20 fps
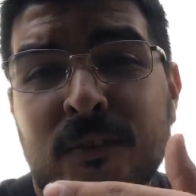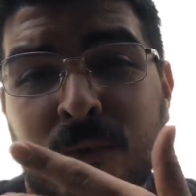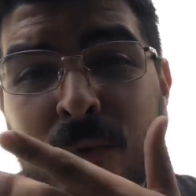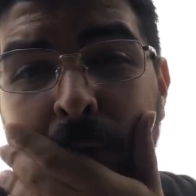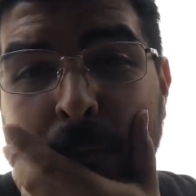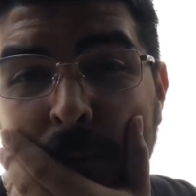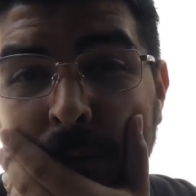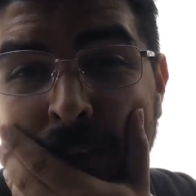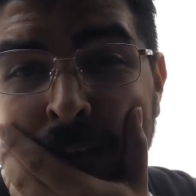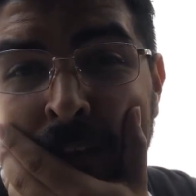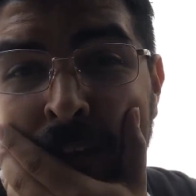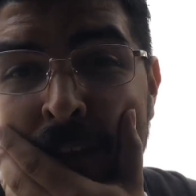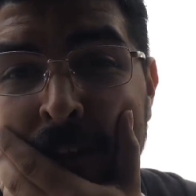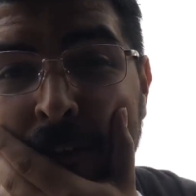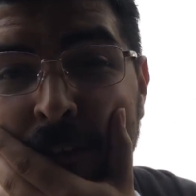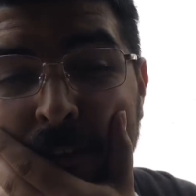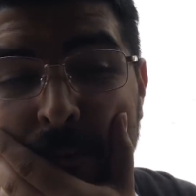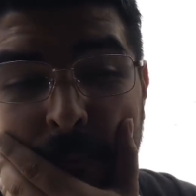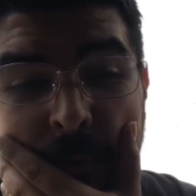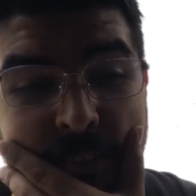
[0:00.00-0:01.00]
disculpa.
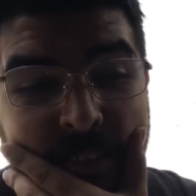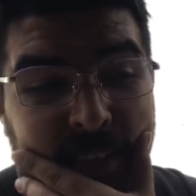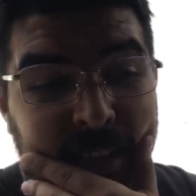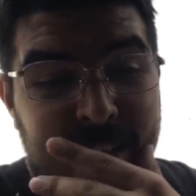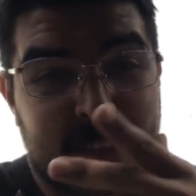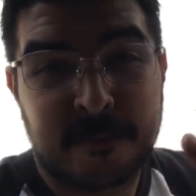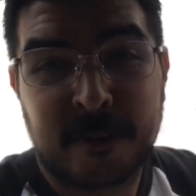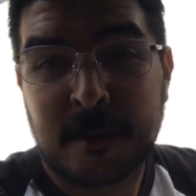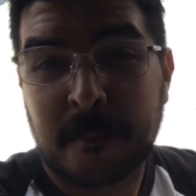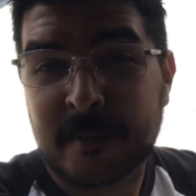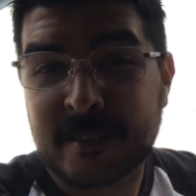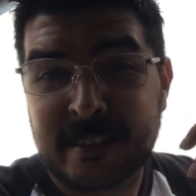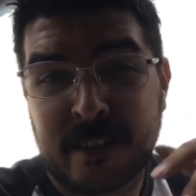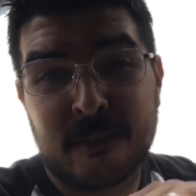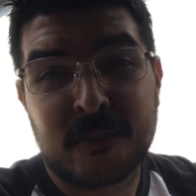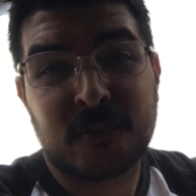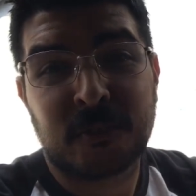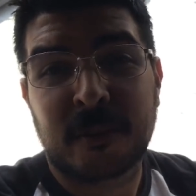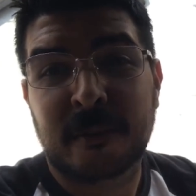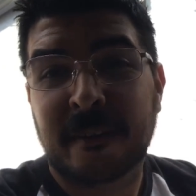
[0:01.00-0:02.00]
Lo que pasa es que la semana
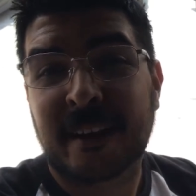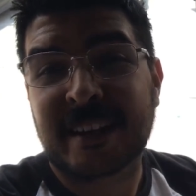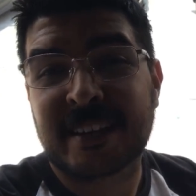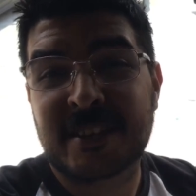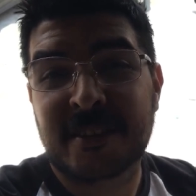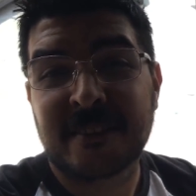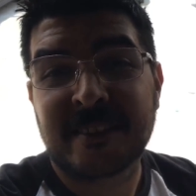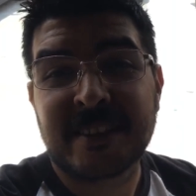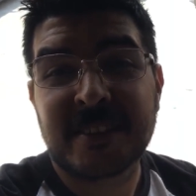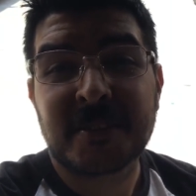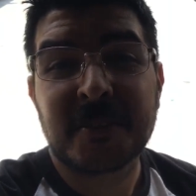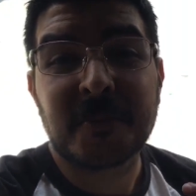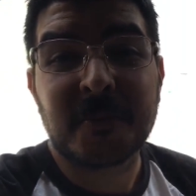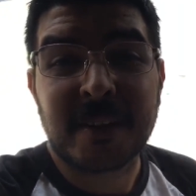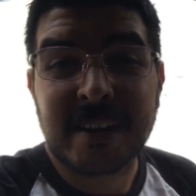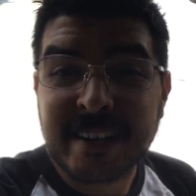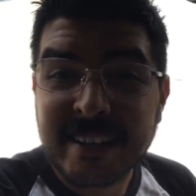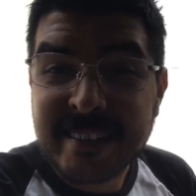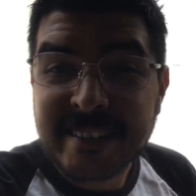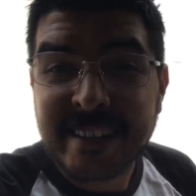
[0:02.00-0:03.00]
pasada estuve de vacaciones,
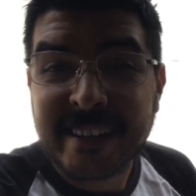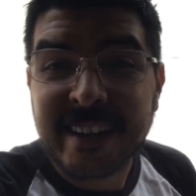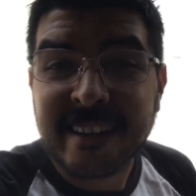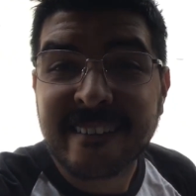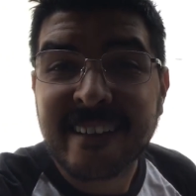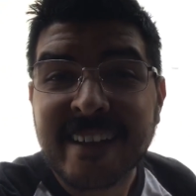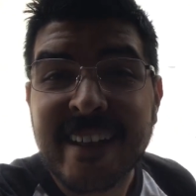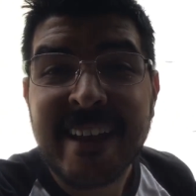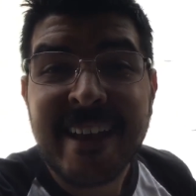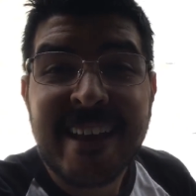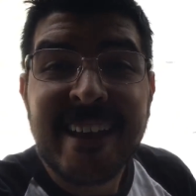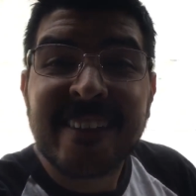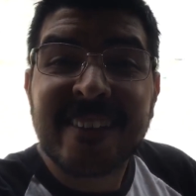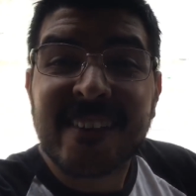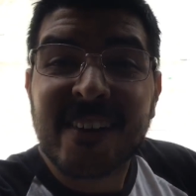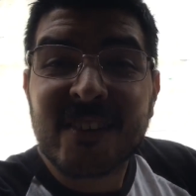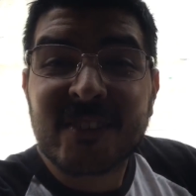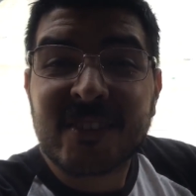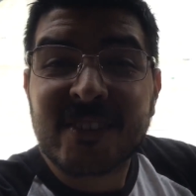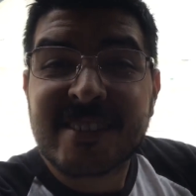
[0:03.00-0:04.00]
no alcancé a grabar,
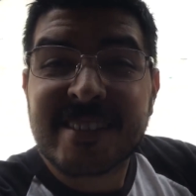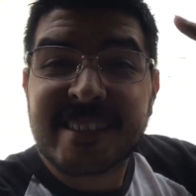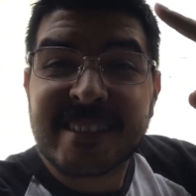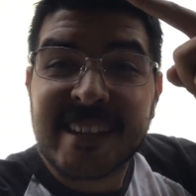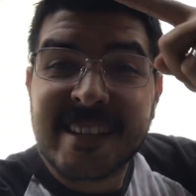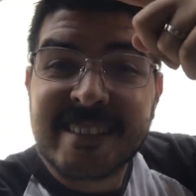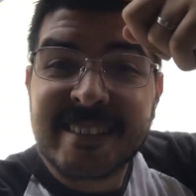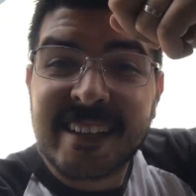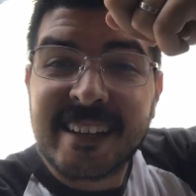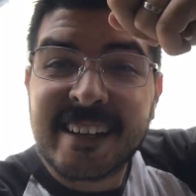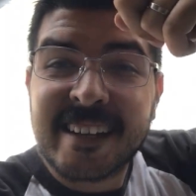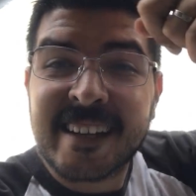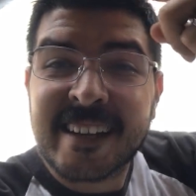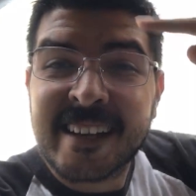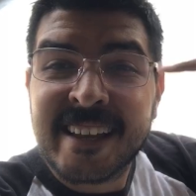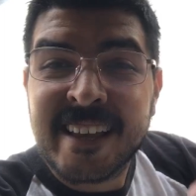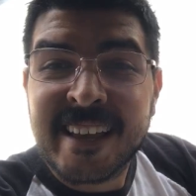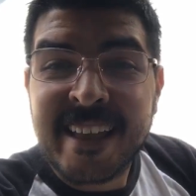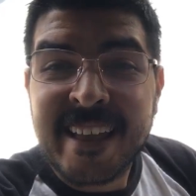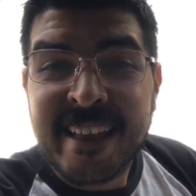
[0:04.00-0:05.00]
entonces los coches ya están,
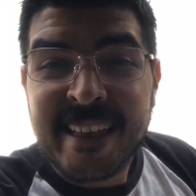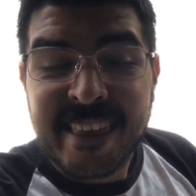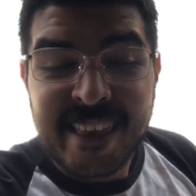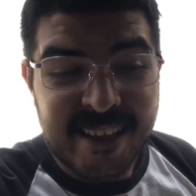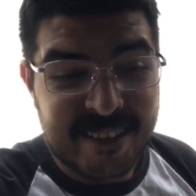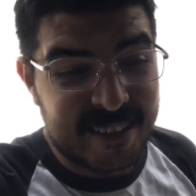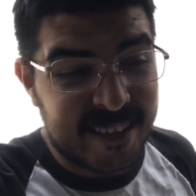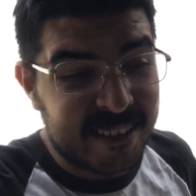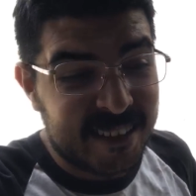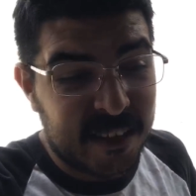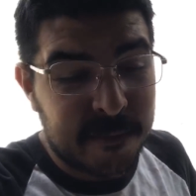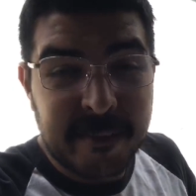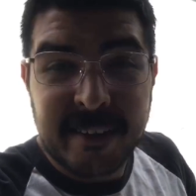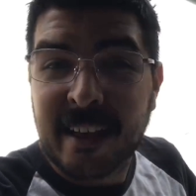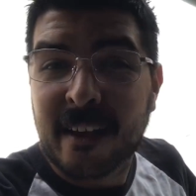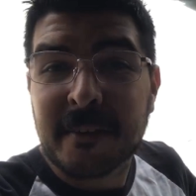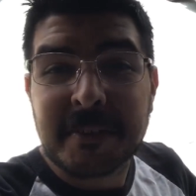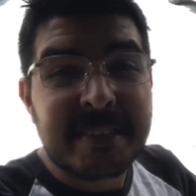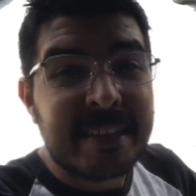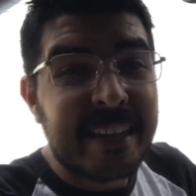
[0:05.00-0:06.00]
ya están
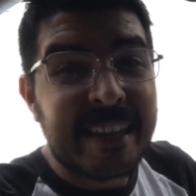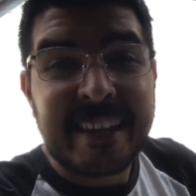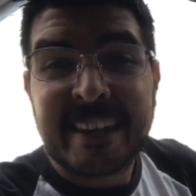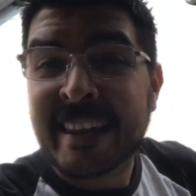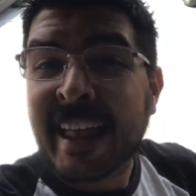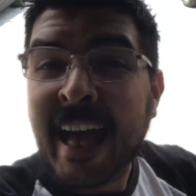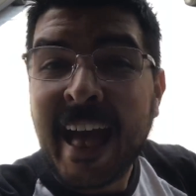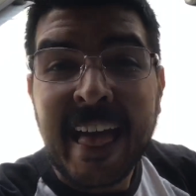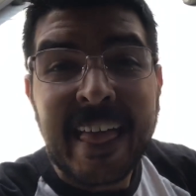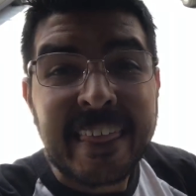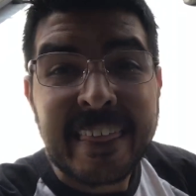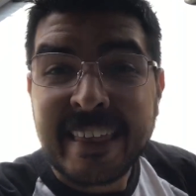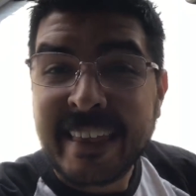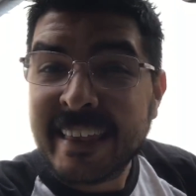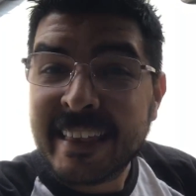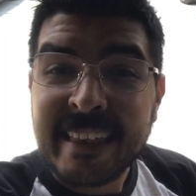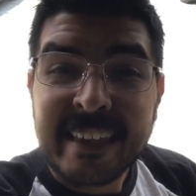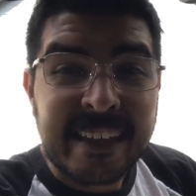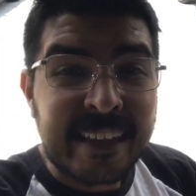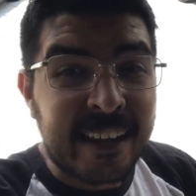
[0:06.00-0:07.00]
terminados y
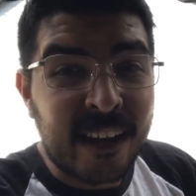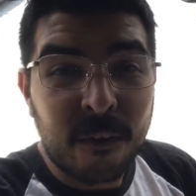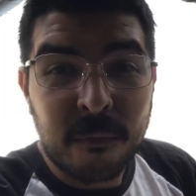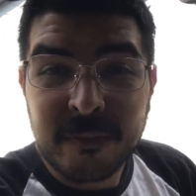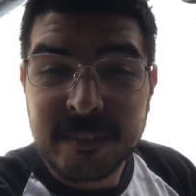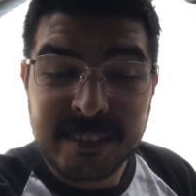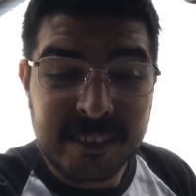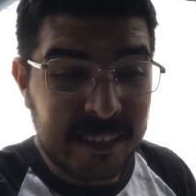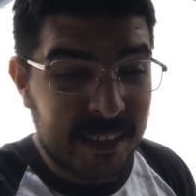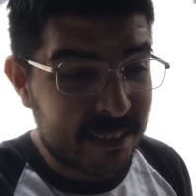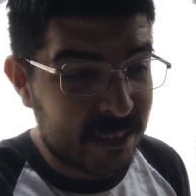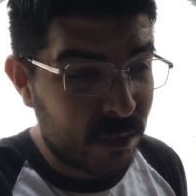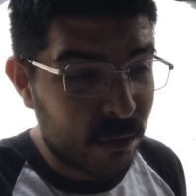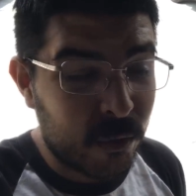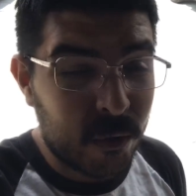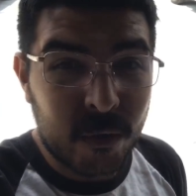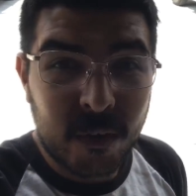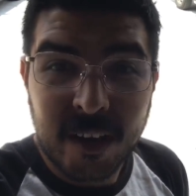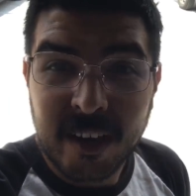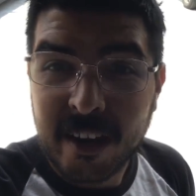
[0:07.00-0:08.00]
nadie en la oficina se
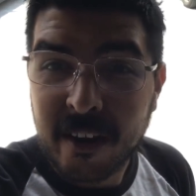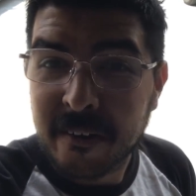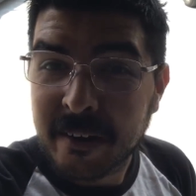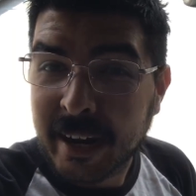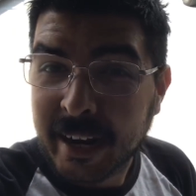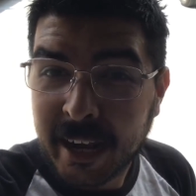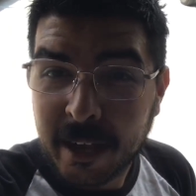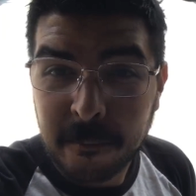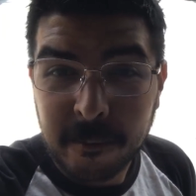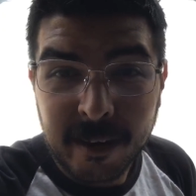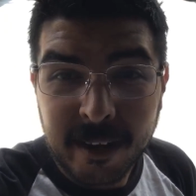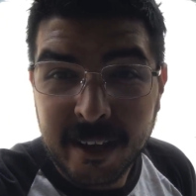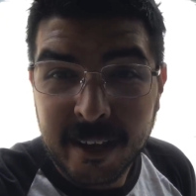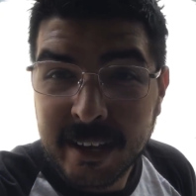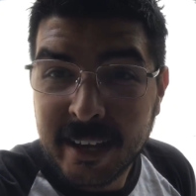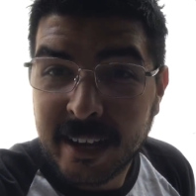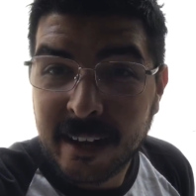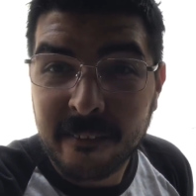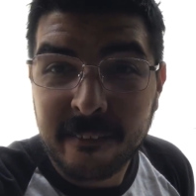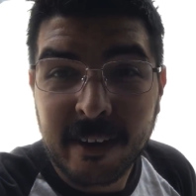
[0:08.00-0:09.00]
le ocurrió agarrar una cámara
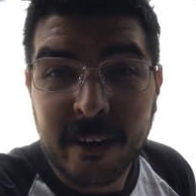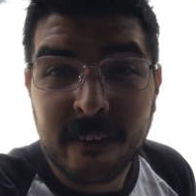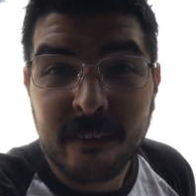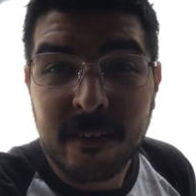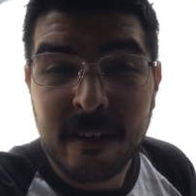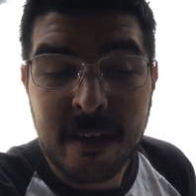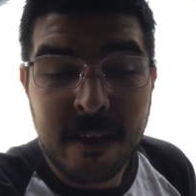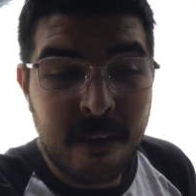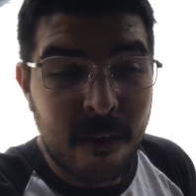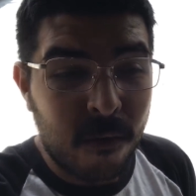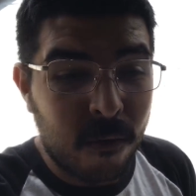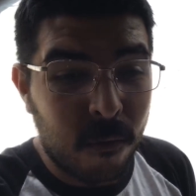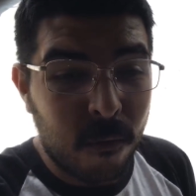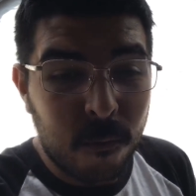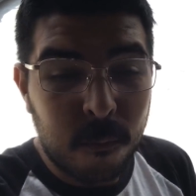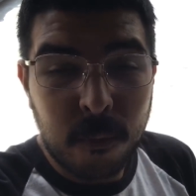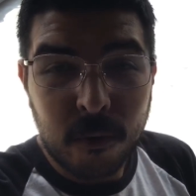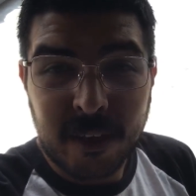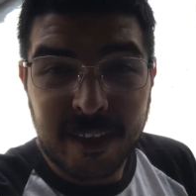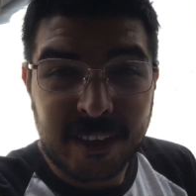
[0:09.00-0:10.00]
y grabar
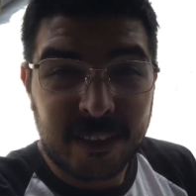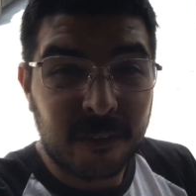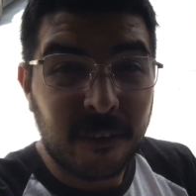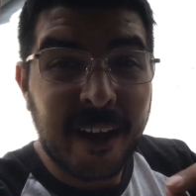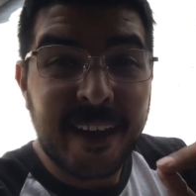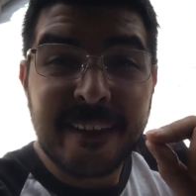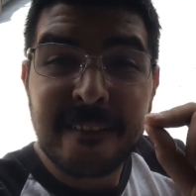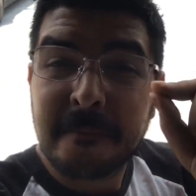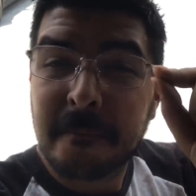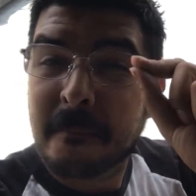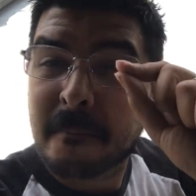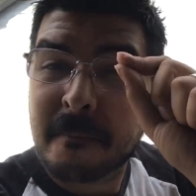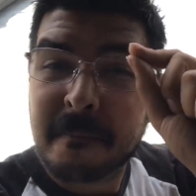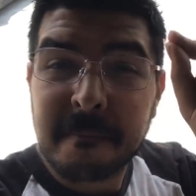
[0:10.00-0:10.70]
un poquito. Hay